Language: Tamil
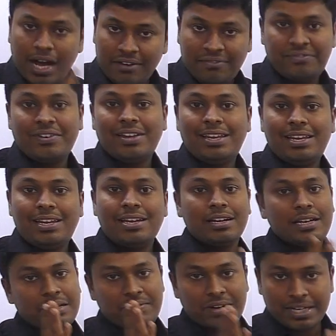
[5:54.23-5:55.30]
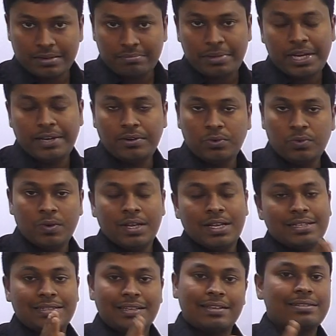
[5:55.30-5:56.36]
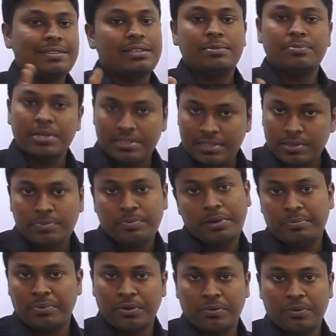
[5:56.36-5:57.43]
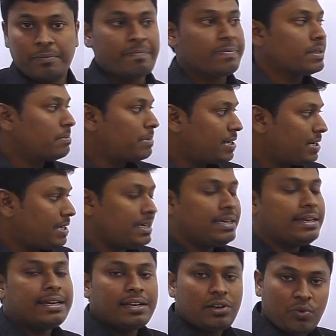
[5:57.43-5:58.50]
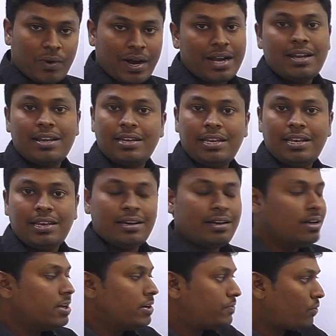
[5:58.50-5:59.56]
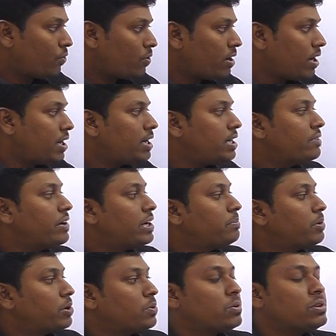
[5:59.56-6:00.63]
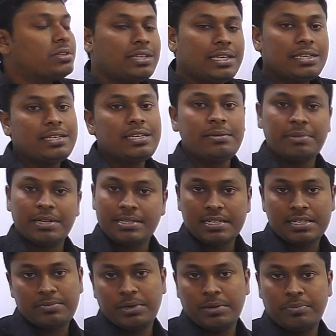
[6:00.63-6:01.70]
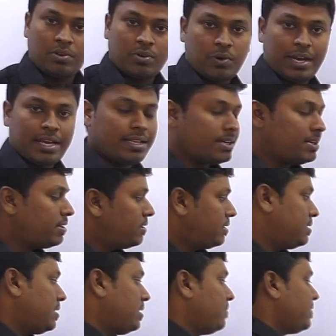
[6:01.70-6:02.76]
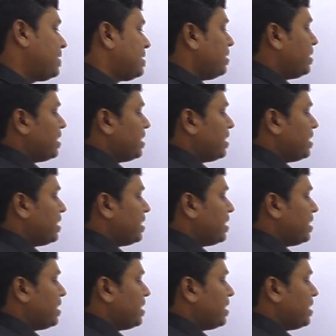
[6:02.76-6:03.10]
ஆஃப் வெளியில் டிவைடட் பை டூ சிக்ஸ் சிக்ஸ் மந்த்ஸாக ஸ்ப்ளிட் பண்ணுவோம் பட் இங்கே குவார்ட்டர்லியில் ஃபோரால் டிவைட் பண்ணுவோம் த்ரீ த்ரீ மந்த்ஸாக ஸ்ப்ளிட் பண்ணுவோம் ஓகே தானே சரி ஃபஸ்ட்டு